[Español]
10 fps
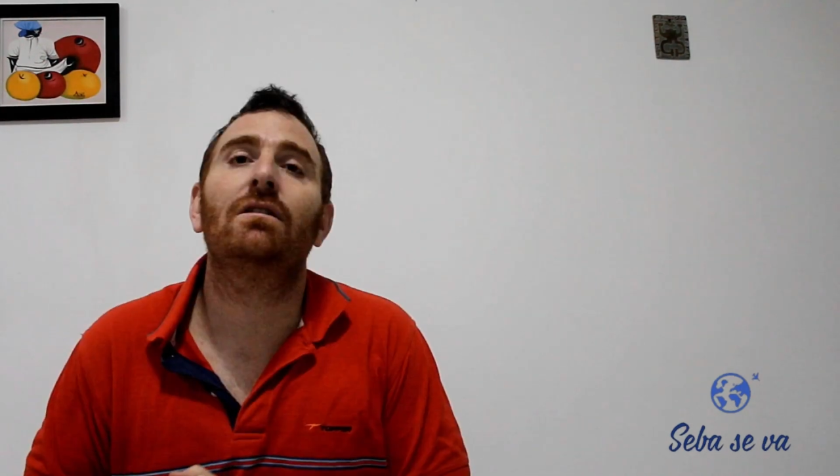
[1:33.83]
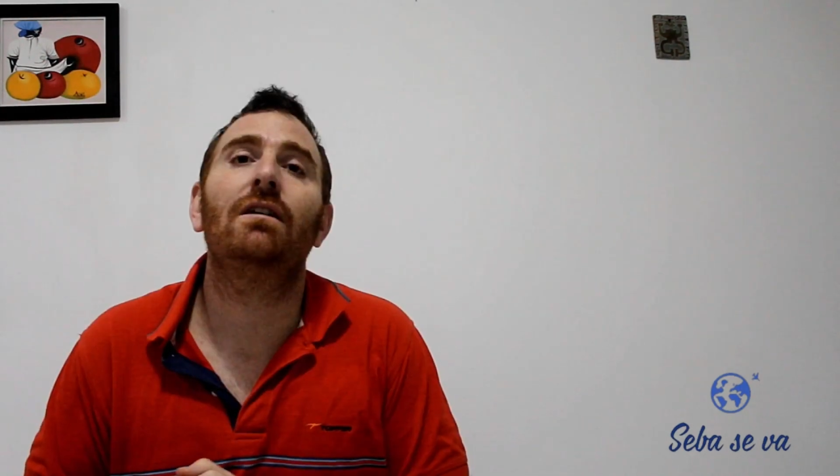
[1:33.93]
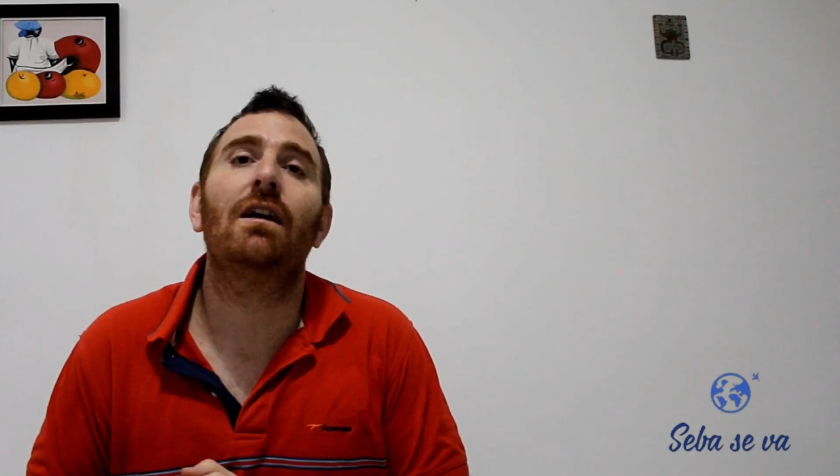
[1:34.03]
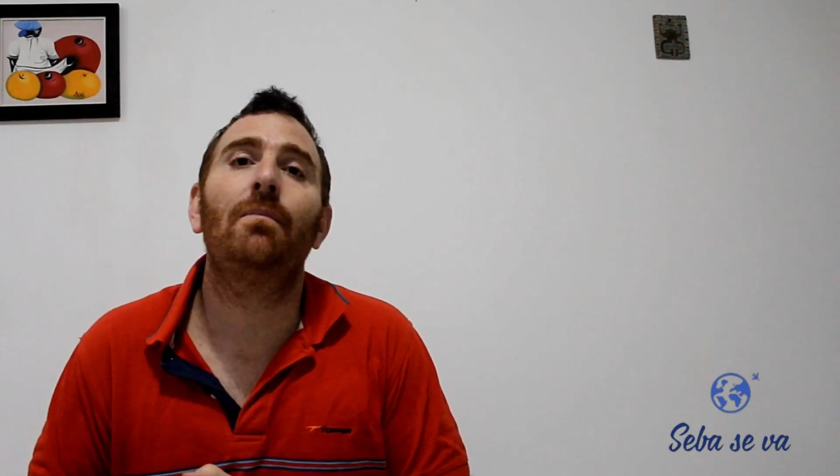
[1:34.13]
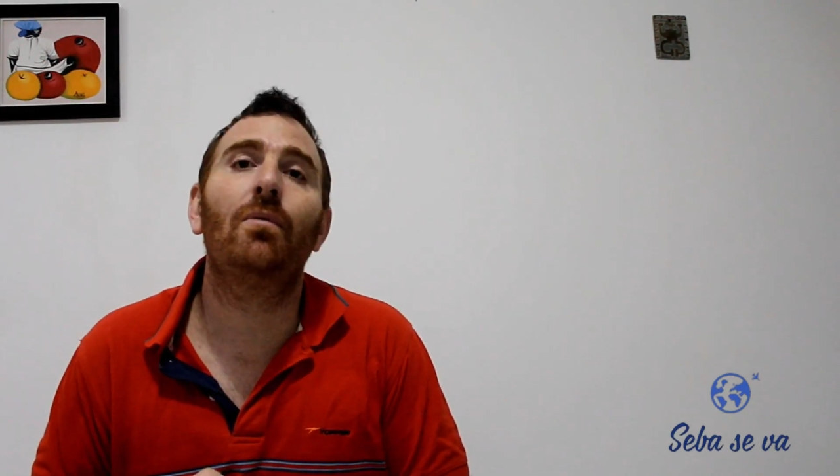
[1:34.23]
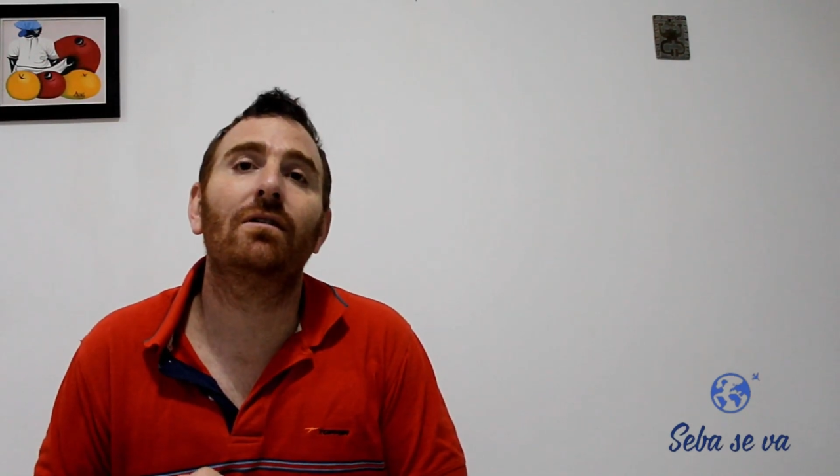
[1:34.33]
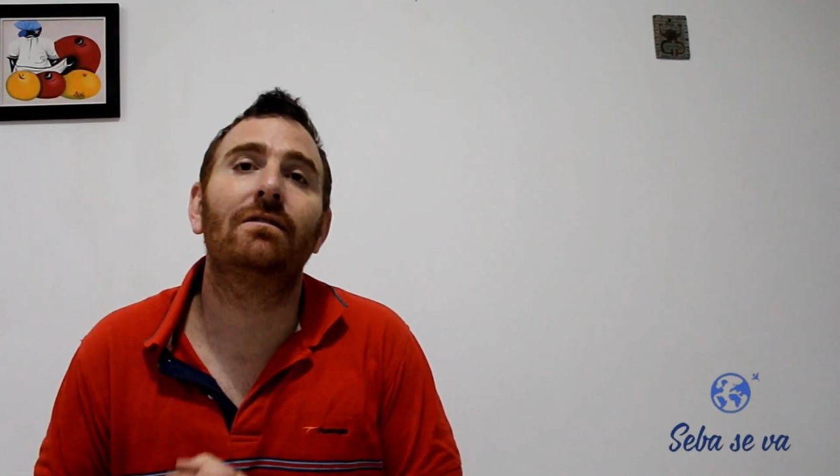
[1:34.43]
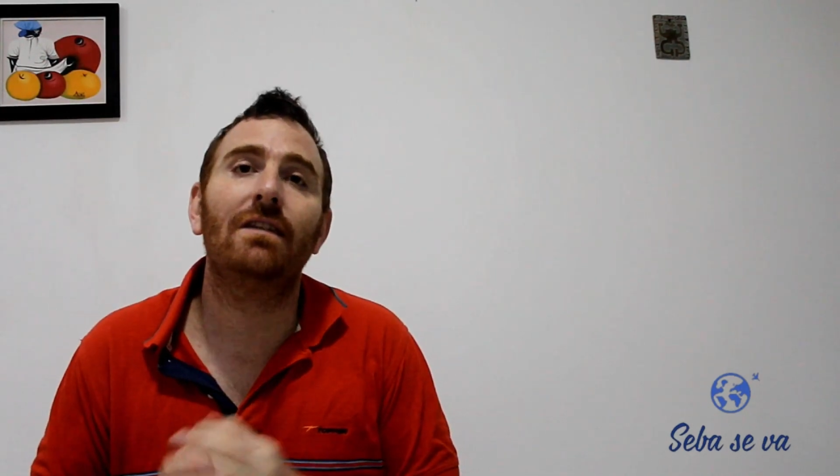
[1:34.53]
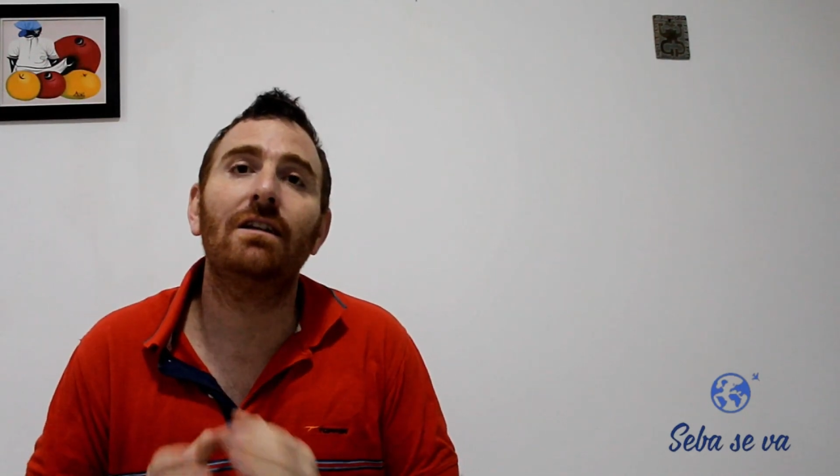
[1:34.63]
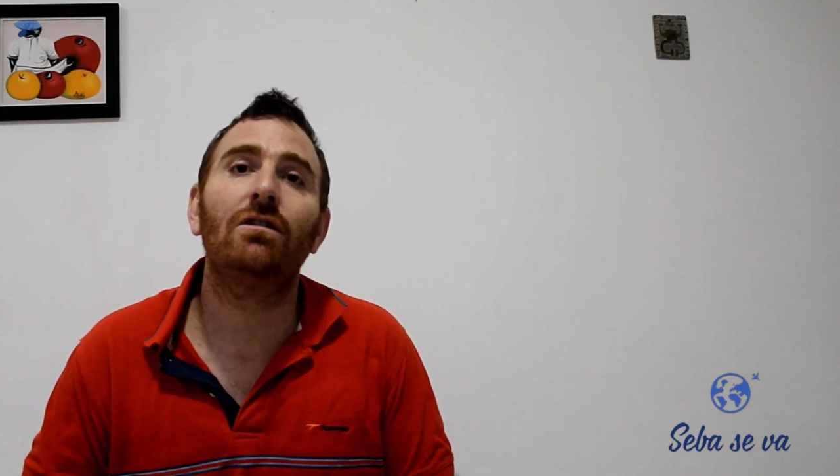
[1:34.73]
y después
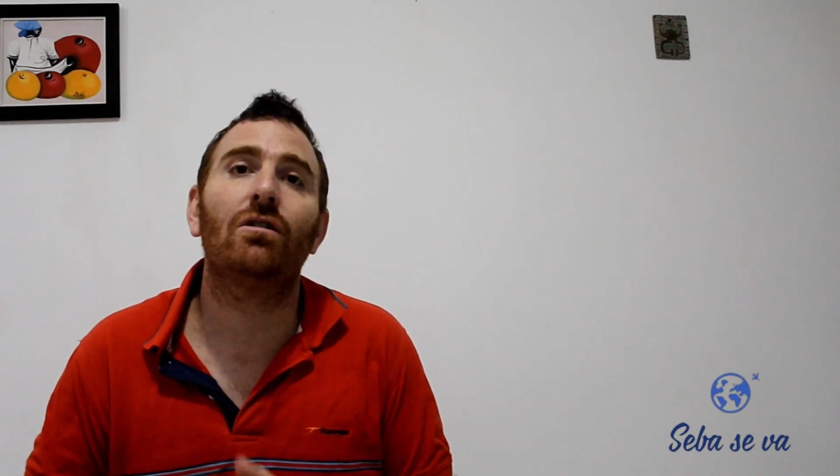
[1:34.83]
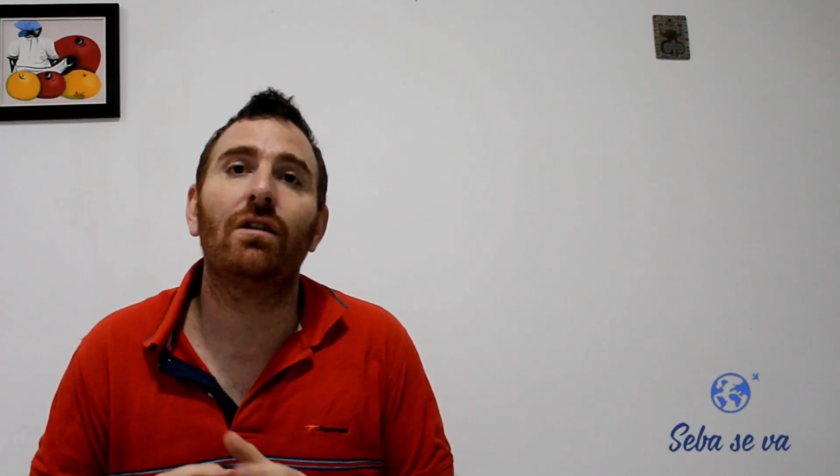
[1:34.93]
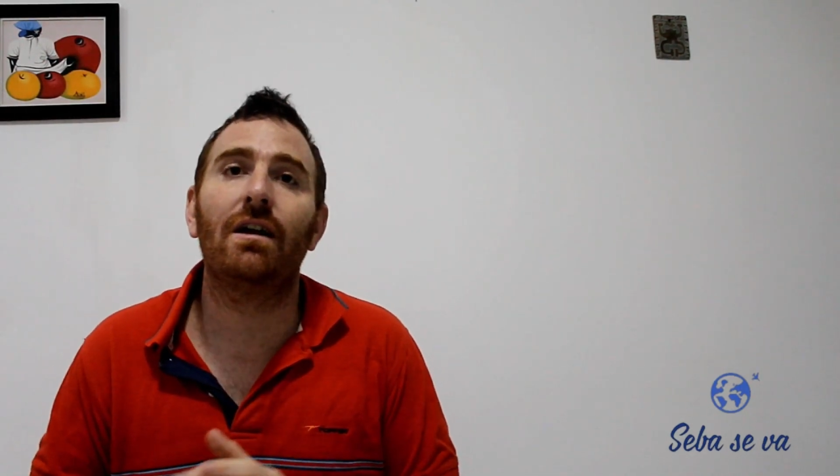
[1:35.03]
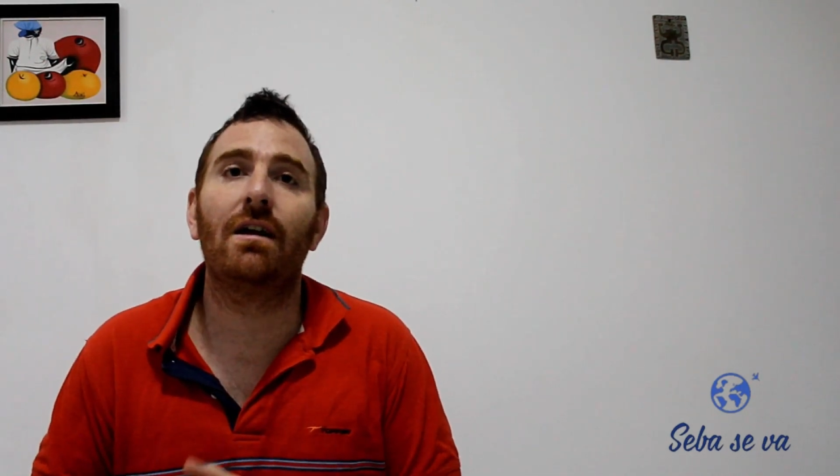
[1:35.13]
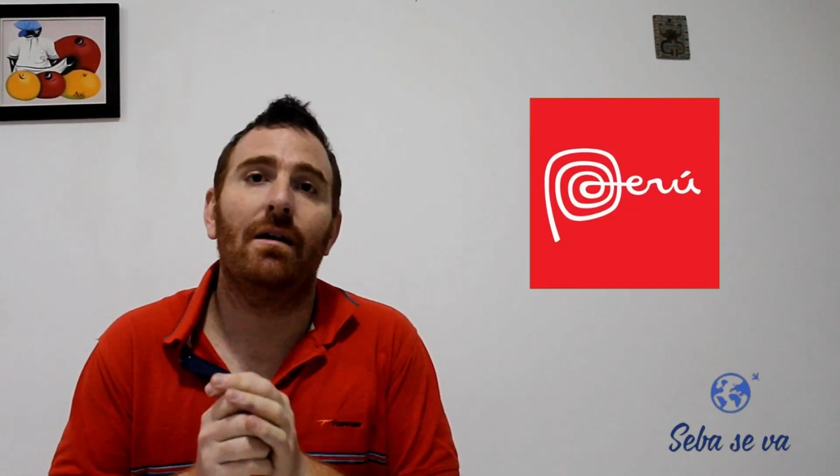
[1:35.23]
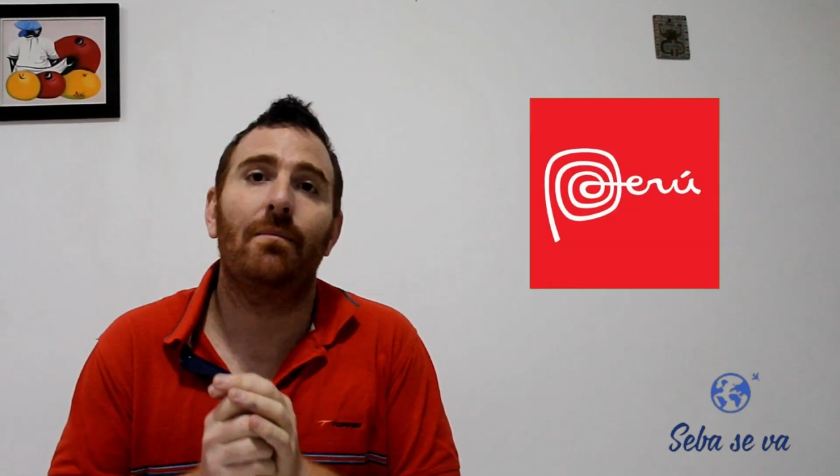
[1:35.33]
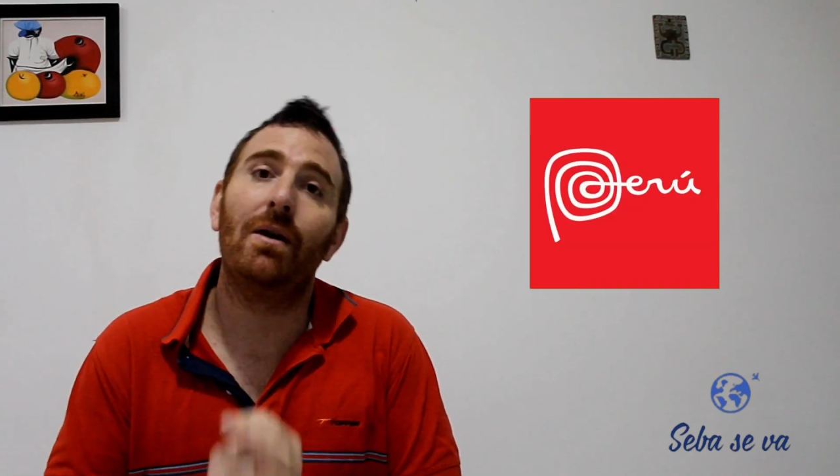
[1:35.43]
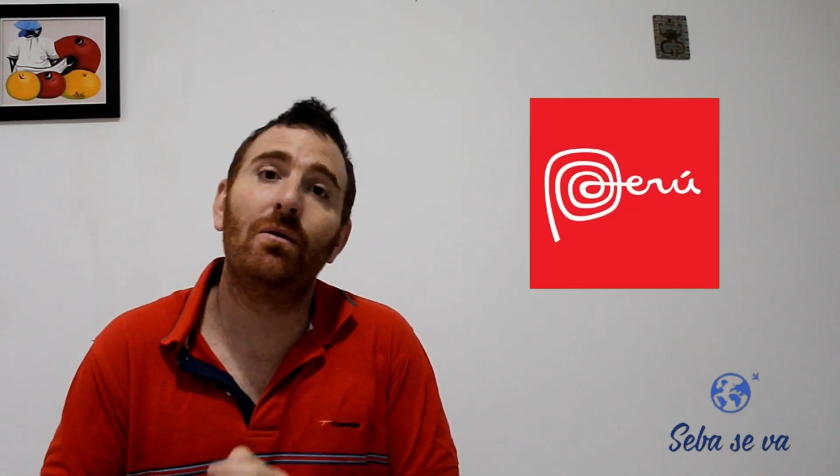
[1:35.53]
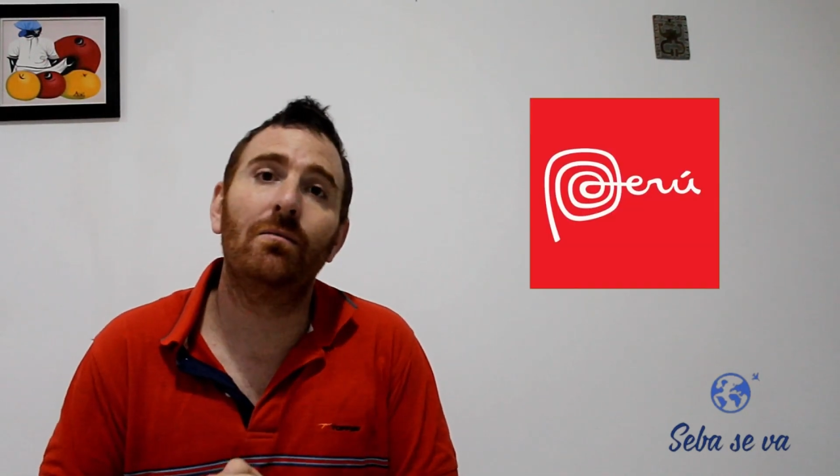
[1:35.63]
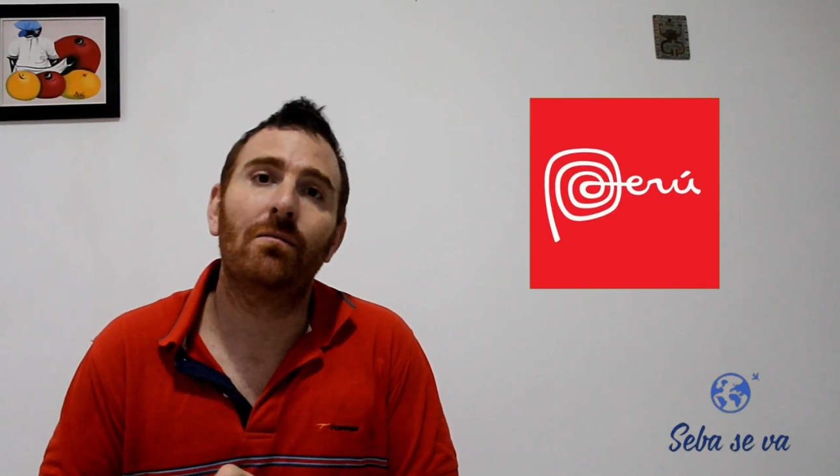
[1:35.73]
dentro de
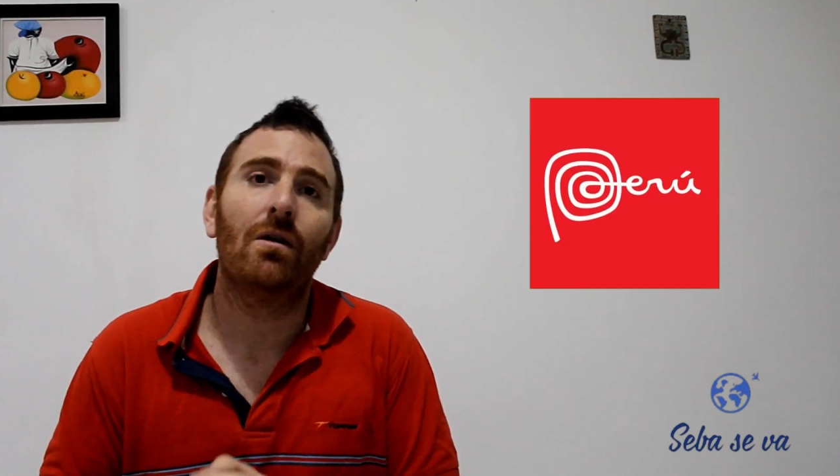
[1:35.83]
Perú